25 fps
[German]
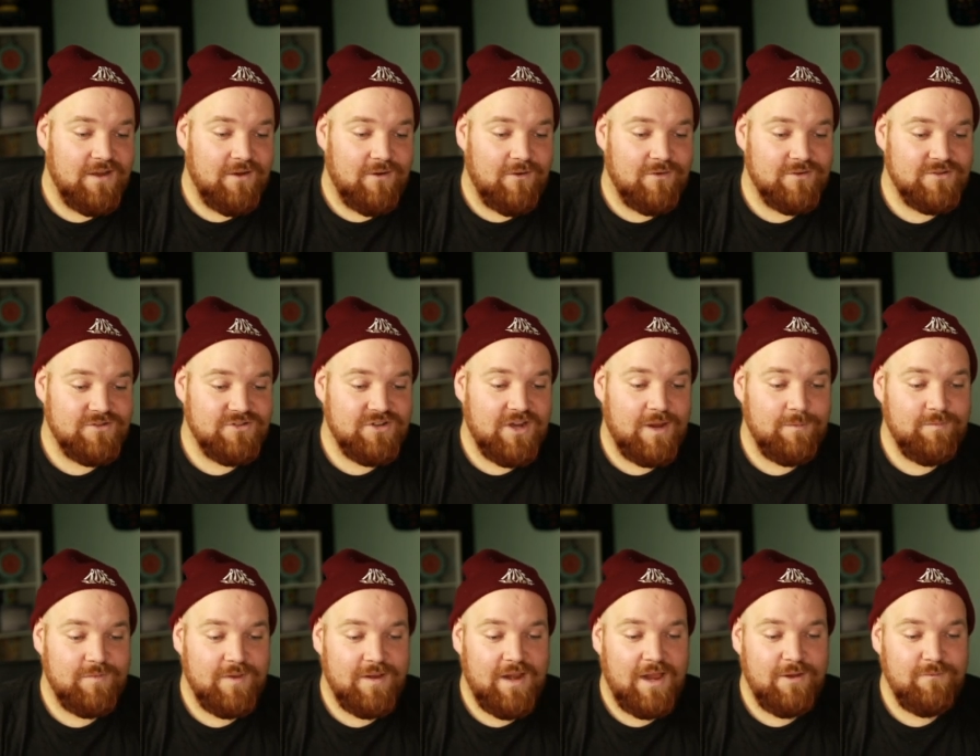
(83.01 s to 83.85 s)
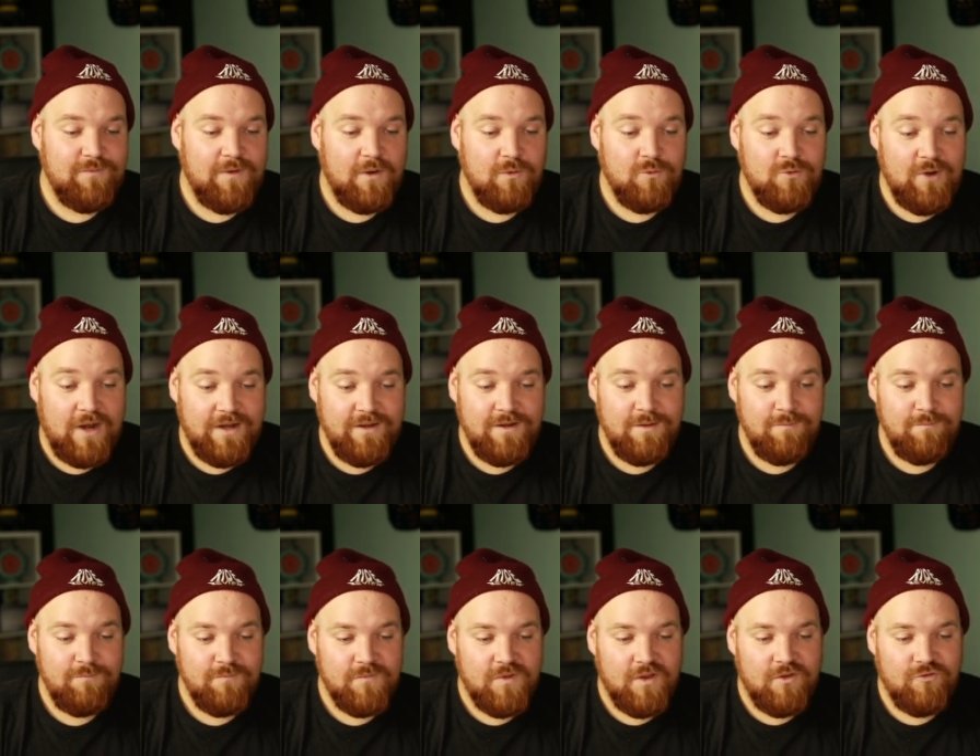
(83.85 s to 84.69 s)
Und schreibt dann einfach
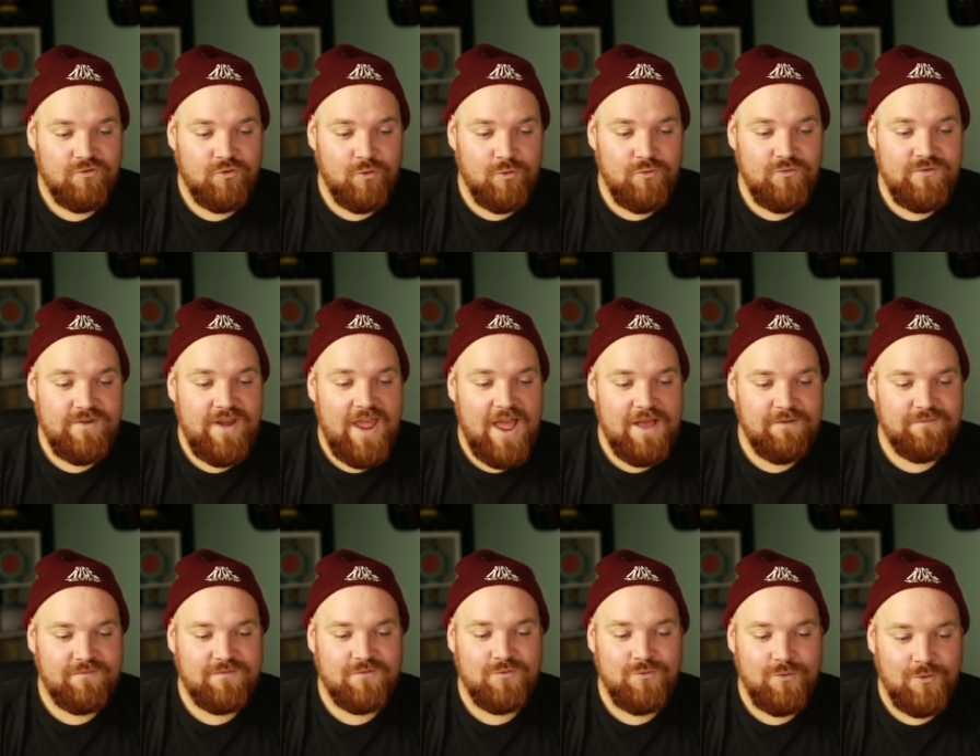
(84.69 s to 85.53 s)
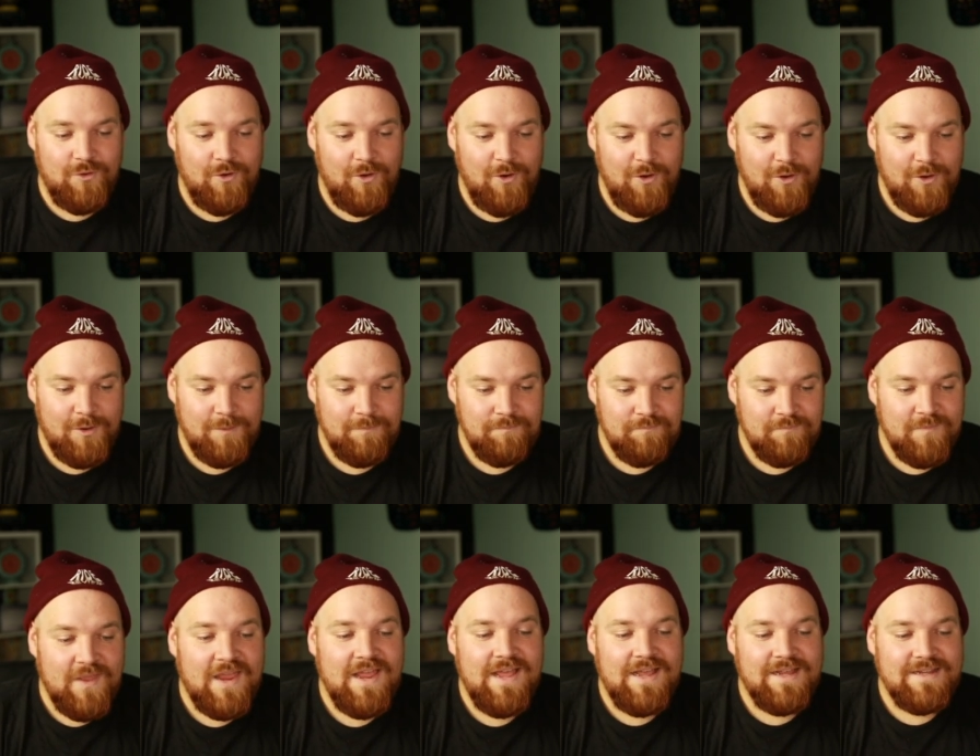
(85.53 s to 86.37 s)
random, du nervst nur noch
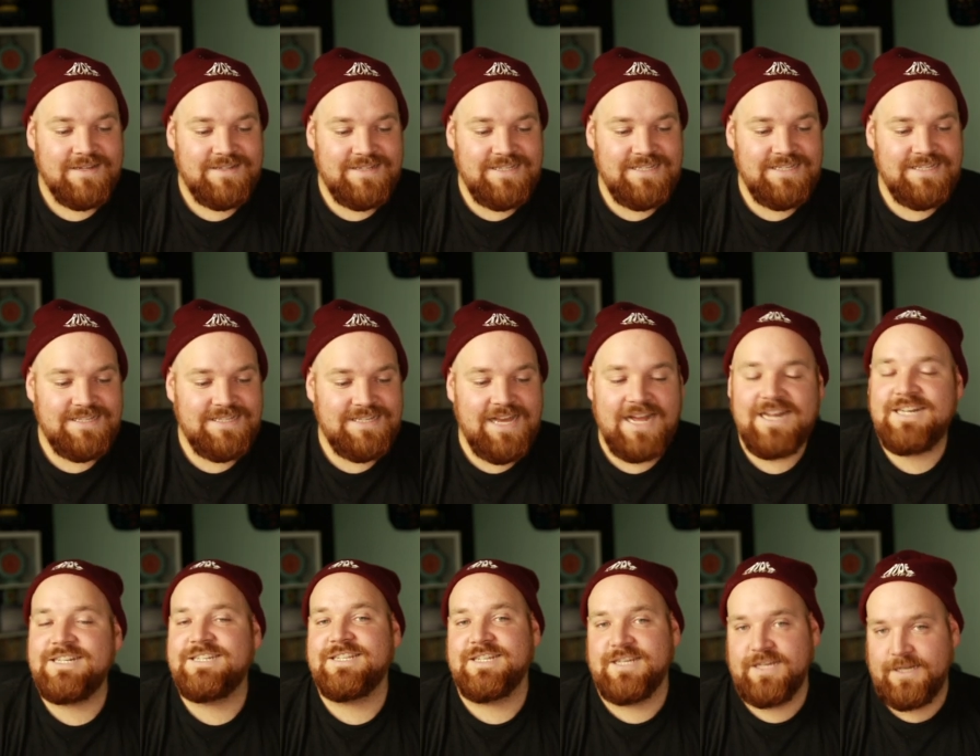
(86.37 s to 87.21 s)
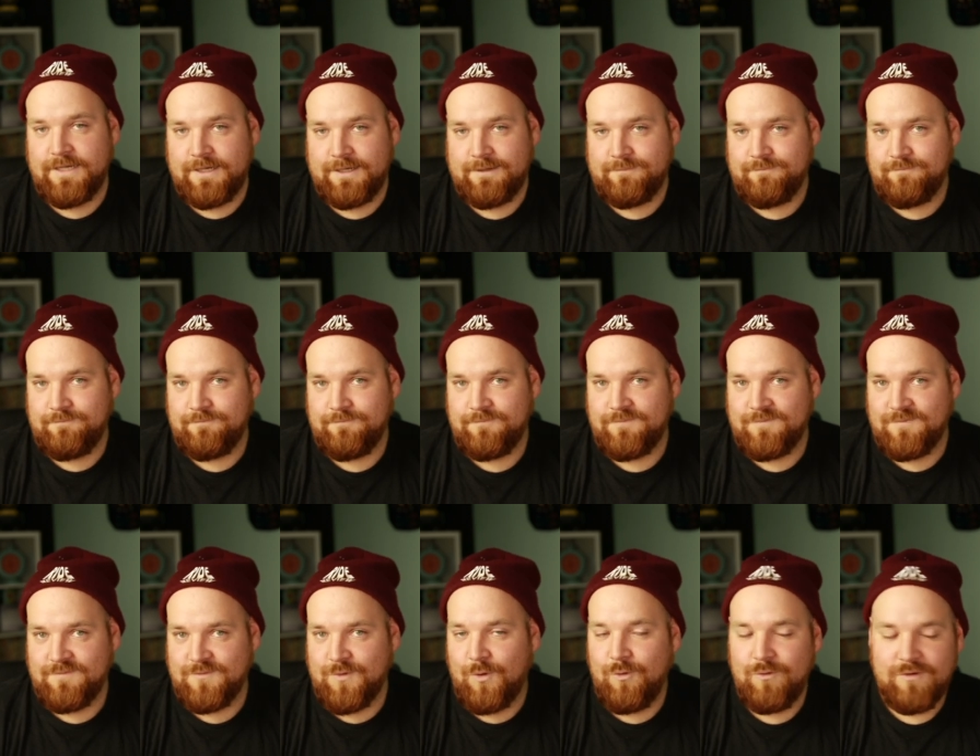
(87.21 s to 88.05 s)
die Geldgier.
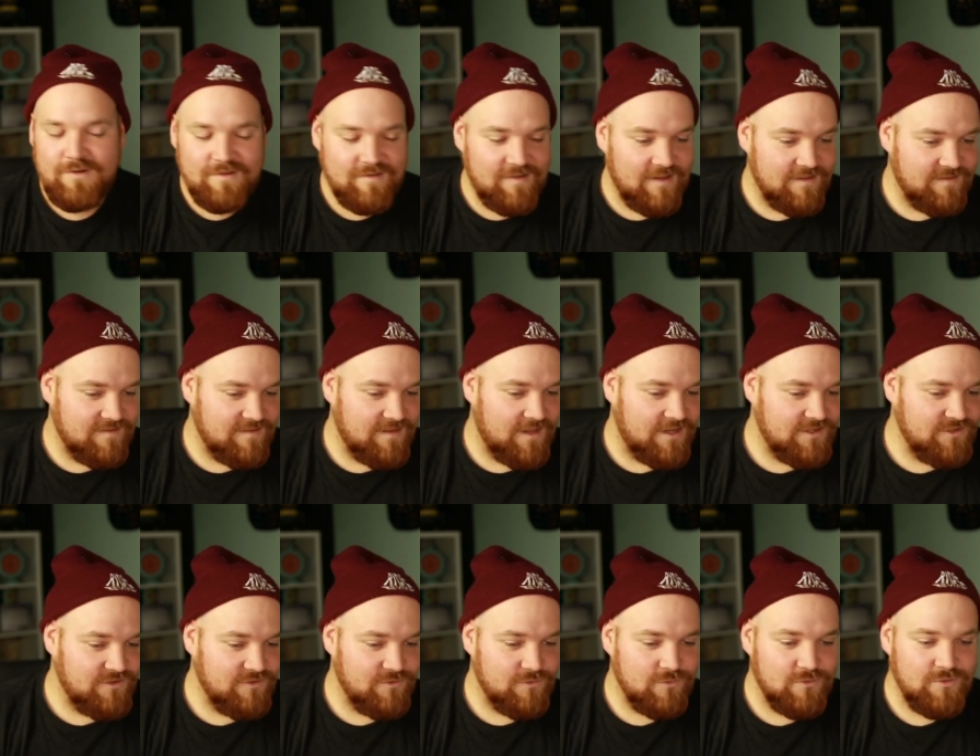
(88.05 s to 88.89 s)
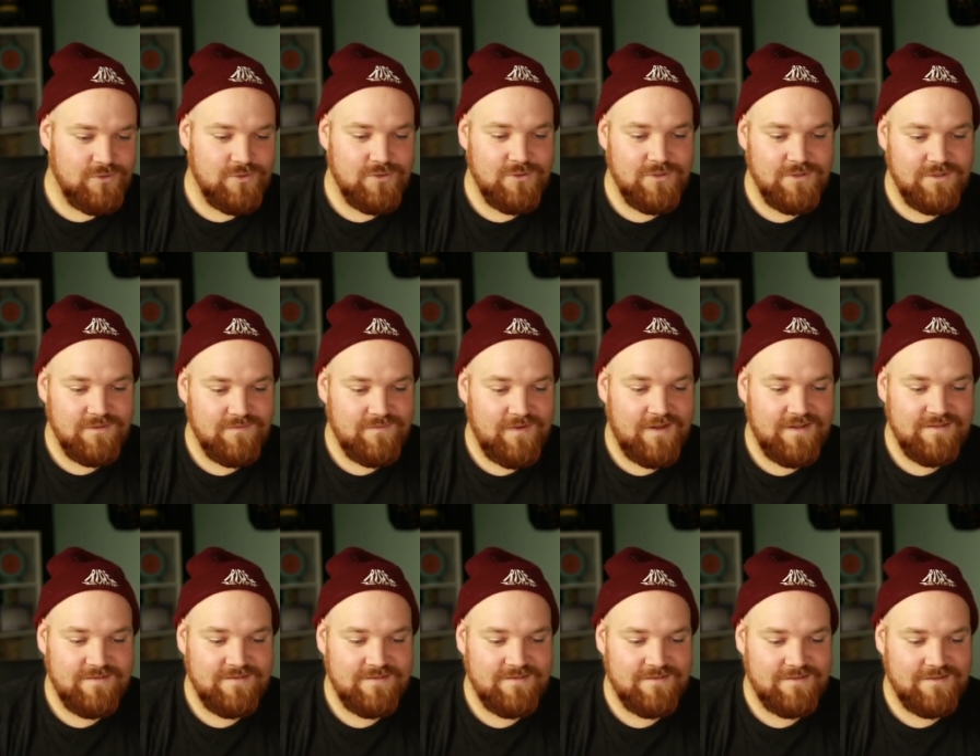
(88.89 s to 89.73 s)
Ohne Satzzeichen, ohne
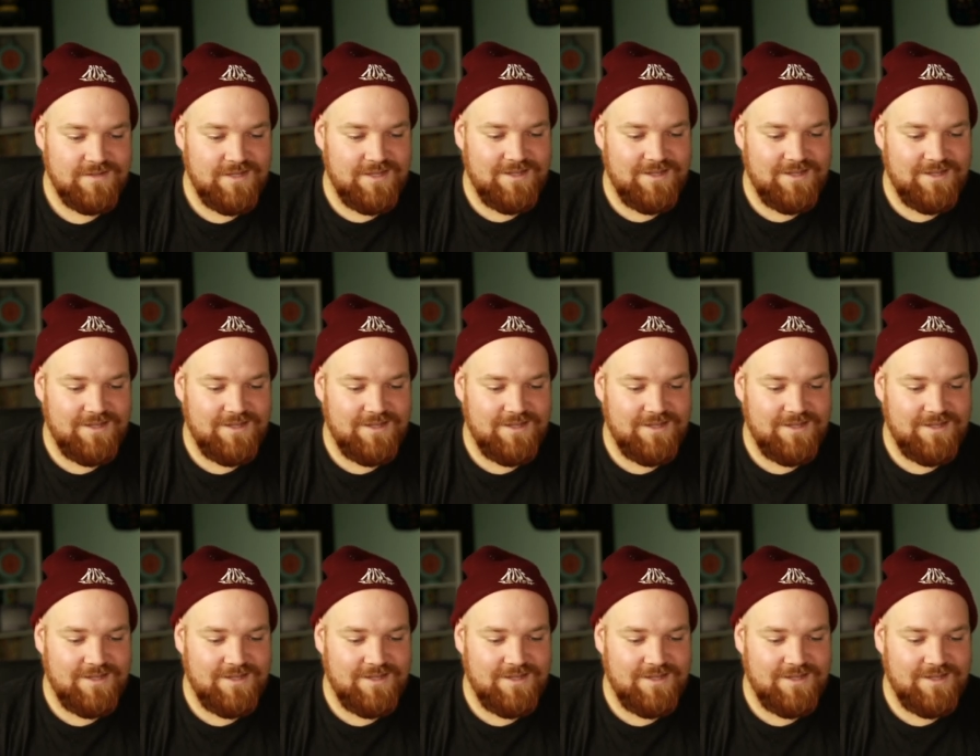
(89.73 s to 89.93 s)
irgendwas.